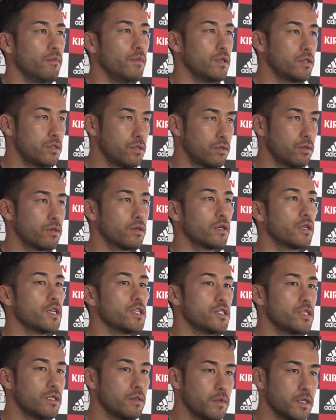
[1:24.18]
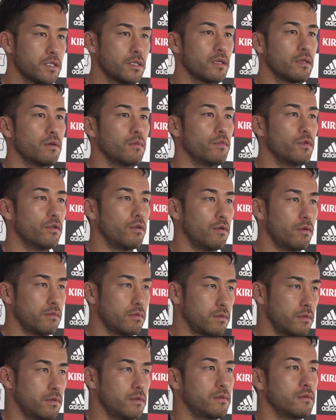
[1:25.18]
まあ、ずっと繰り返し言ってますけども
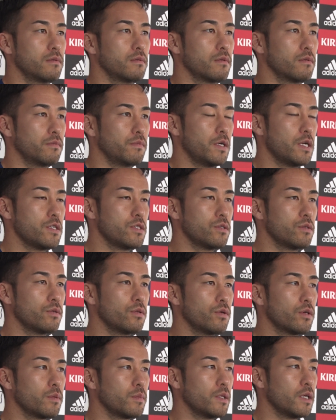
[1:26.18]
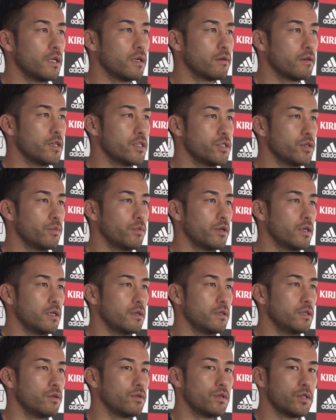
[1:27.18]
ブラジルの時みたいな悔しい思いは
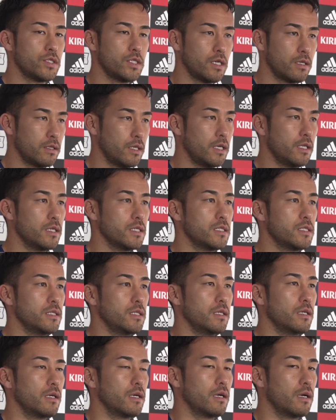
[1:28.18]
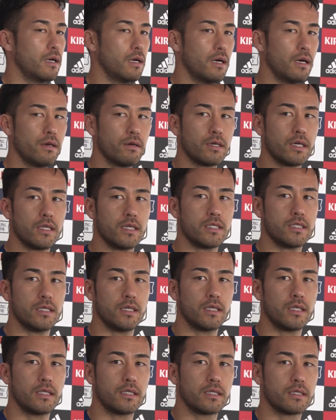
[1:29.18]
二度としたくないですしああいう形
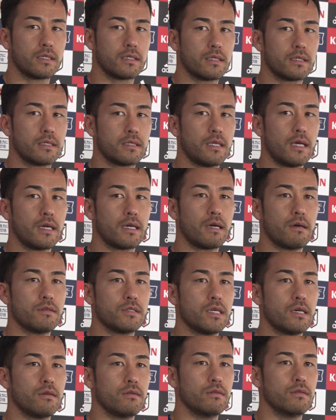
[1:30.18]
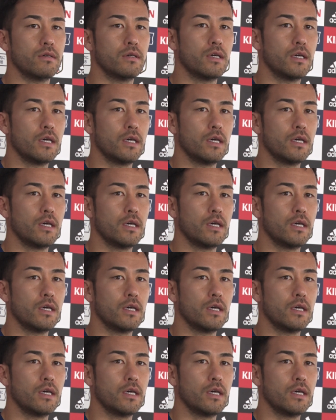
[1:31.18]
で大会を去る